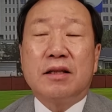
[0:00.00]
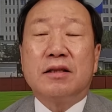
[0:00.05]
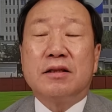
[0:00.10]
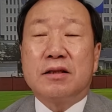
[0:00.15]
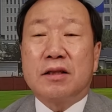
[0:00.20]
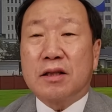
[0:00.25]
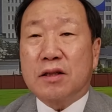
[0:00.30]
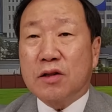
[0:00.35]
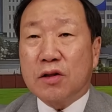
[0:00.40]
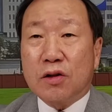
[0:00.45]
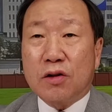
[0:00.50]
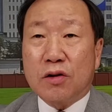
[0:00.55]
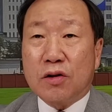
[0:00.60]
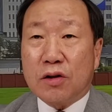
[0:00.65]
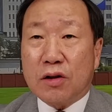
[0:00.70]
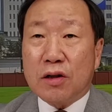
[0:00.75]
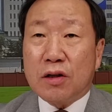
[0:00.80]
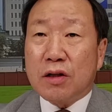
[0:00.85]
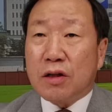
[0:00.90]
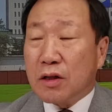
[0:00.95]
이제 그런
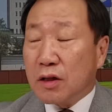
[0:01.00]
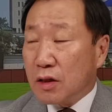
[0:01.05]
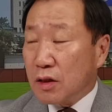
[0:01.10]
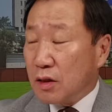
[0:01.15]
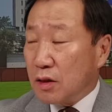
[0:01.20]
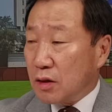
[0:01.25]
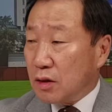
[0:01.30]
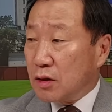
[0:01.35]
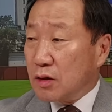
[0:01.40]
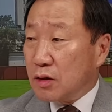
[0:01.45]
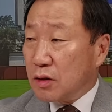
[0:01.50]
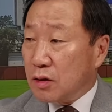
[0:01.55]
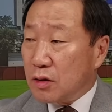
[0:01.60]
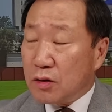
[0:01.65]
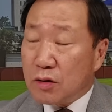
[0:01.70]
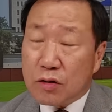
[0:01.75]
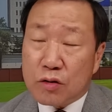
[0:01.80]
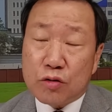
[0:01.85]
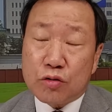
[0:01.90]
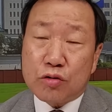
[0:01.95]
거를
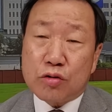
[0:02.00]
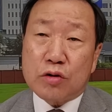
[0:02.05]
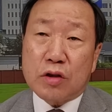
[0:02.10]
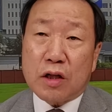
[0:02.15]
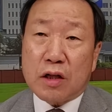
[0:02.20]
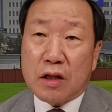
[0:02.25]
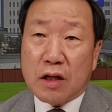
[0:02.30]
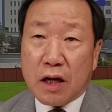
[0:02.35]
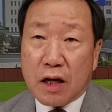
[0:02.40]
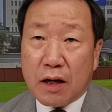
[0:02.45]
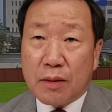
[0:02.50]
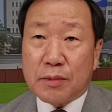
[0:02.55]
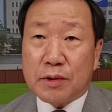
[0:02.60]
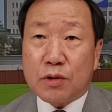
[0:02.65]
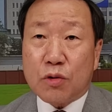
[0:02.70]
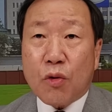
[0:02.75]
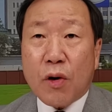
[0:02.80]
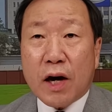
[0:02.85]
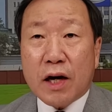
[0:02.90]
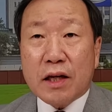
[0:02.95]
수사를
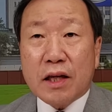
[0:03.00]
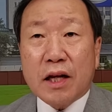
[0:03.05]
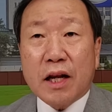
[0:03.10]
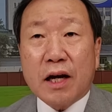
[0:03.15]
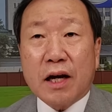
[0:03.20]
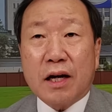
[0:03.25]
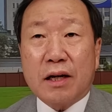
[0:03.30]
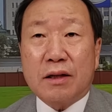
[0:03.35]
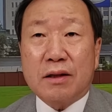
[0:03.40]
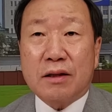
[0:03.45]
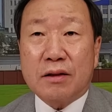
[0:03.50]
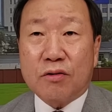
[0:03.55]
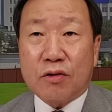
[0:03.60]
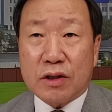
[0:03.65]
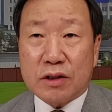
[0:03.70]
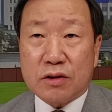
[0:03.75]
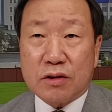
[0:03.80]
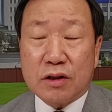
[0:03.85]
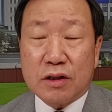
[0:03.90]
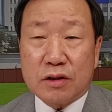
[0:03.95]
해가면서 확인해가는
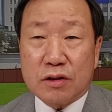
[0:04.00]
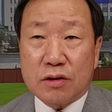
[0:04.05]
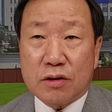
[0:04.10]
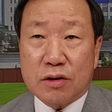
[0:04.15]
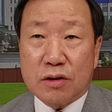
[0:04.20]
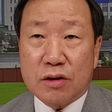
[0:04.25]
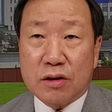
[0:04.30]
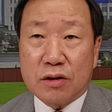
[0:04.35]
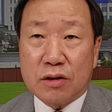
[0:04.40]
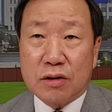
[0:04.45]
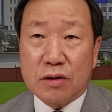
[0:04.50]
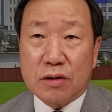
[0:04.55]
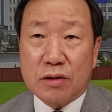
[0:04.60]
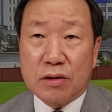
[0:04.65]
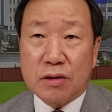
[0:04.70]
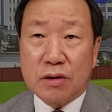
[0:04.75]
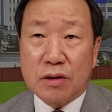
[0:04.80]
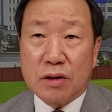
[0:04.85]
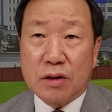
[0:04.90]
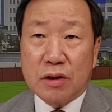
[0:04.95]
과정이죠.
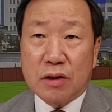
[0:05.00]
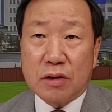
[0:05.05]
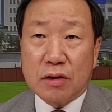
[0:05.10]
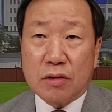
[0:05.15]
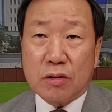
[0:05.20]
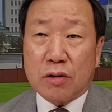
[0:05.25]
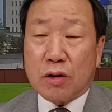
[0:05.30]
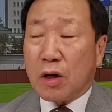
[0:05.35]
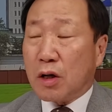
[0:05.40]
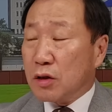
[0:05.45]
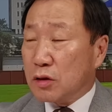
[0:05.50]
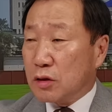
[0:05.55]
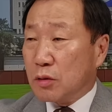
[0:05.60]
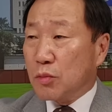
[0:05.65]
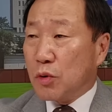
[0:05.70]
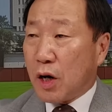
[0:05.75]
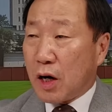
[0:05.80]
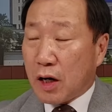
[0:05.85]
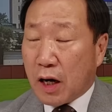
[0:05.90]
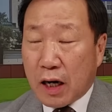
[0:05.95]
어. 그러다가 이제
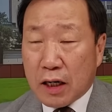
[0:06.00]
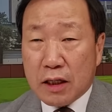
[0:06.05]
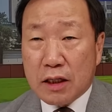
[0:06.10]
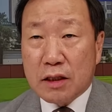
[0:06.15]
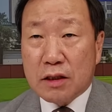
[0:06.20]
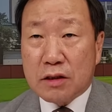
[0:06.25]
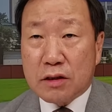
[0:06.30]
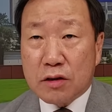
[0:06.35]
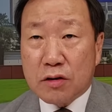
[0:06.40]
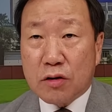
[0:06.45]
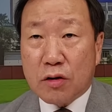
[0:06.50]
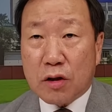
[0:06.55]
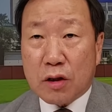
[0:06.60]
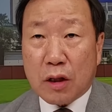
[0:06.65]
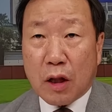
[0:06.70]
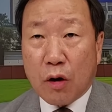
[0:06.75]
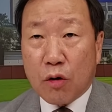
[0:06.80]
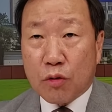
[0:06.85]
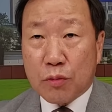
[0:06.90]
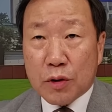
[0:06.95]
뭐 아닌 증거가
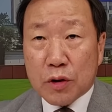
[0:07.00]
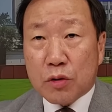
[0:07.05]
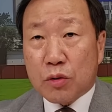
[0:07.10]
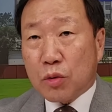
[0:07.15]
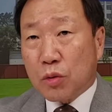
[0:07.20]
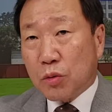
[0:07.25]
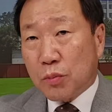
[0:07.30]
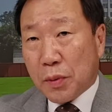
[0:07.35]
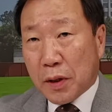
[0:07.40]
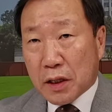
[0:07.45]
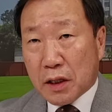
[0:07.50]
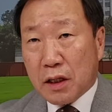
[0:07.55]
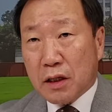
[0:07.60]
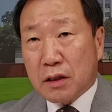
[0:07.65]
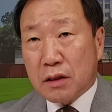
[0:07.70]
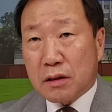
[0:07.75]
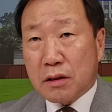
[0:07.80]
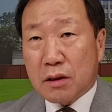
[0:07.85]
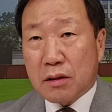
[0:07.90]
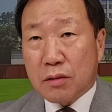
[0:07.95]
나오면 또
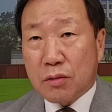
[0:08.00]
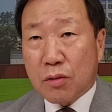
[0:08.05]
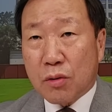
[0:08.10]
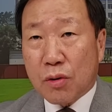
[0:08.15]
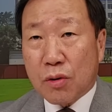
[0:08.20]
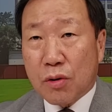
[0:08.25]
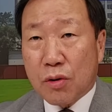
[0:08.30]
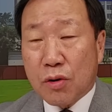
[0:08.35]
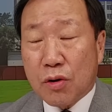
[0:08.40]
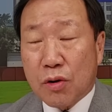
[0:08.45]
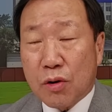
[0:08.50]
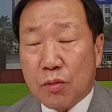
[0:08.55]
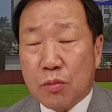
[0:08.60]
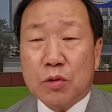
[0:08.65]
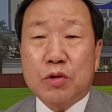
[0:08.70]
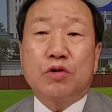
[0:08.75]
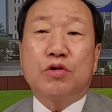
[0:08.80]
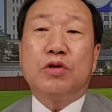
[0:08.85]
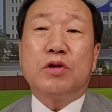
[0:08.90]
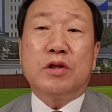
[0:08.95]
방향을 틀고
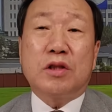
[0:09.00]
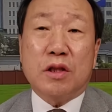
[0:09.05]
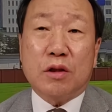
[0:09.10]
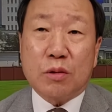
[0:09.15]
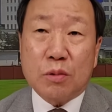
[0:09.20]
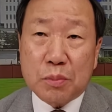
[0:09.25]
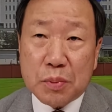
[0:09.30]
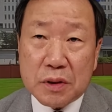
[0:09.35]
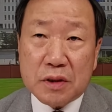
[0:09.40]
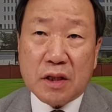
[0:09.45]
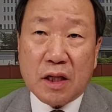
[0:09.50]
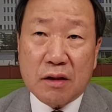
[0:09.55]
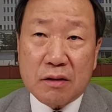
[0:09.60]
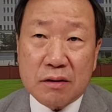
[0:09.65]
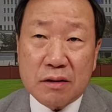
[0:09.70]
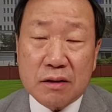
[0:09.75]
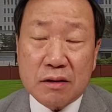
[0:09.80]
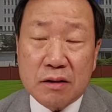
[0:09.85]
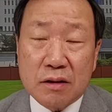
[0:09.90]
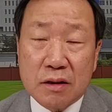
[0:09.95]
뭐 취재도
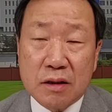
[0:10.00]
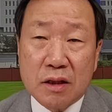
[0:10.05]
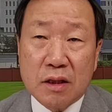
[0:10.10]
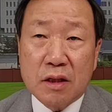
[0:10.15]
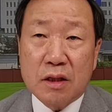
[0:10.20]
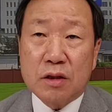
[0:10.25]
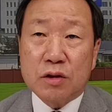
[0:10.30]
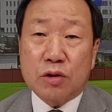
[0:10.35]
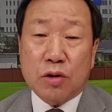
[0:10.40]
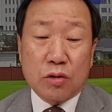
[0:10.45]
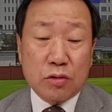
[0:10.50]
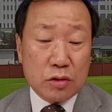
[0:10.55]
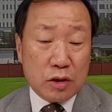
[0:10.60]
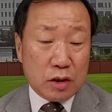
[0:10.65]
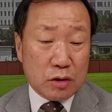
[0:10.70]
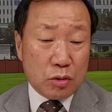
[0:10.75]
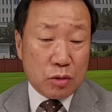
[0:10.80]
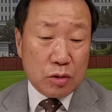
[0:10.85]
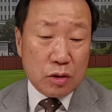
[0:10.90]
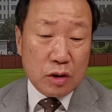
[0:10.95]
비슷하거든요.
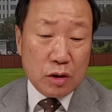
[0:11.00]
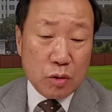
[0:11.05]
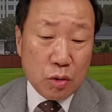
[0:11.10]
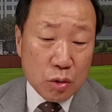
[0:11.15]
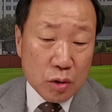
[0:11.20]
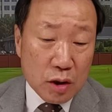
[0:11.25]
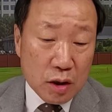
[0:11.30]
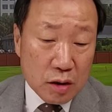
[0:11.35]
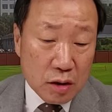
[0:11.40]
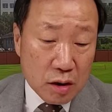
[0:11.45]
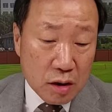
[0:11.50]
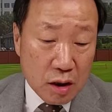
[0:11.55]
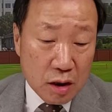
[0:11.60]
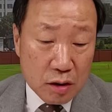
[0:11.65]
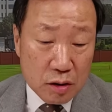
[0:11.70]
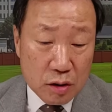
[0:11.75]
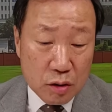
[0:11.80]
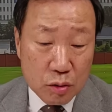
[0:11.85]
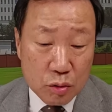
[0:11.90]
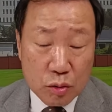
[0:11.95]
정자동 이 호텔 특혜
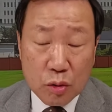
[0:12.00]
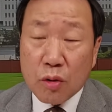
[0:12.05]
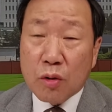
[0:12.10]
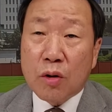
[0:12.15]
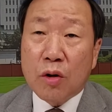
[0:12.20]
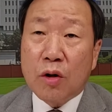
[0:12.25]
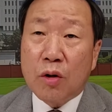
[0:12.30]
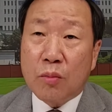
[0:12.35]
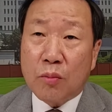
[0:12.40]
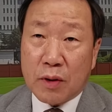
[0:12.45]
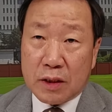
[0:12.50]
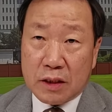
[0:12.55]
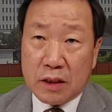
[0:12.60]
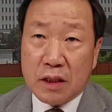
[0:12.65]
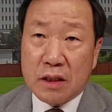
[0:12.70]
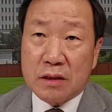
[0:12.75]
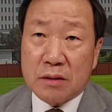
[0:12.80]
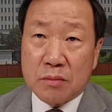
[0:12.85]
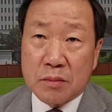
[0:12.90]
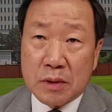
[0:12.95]
의혹도
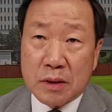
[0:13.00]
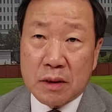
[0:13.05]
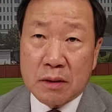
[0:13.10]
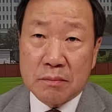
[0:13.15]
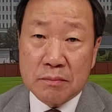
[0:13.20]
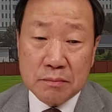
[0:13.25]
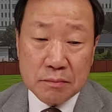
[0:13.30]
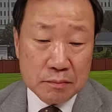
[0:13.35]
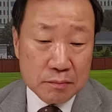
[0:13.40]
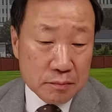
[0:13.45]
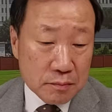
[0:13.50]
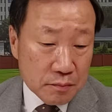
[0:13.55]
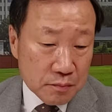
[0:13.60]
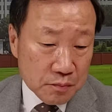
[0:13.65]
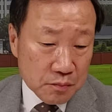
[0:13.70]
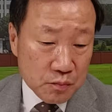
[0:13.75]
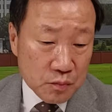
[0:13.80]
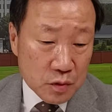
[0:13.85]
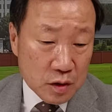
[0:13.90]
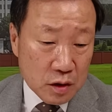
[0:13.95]
마찬가지입니다.
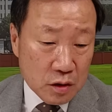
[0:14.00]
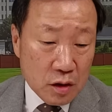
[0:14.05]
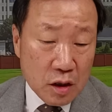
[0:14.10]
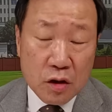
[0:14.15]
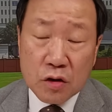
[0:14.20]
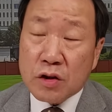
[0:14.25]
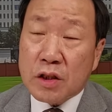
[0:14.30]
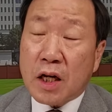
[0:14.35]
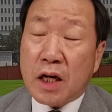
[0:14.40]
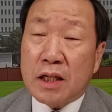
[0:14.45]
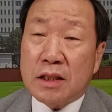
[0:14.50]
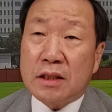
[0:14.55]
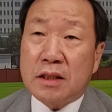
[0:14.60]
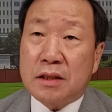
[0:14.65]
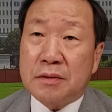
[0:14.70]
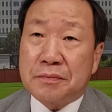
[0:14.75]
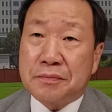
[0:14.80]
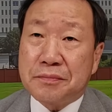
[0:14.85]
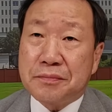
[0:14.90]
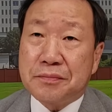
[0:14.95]
근데
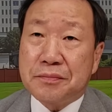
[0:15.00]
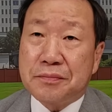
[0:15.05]
현재까지는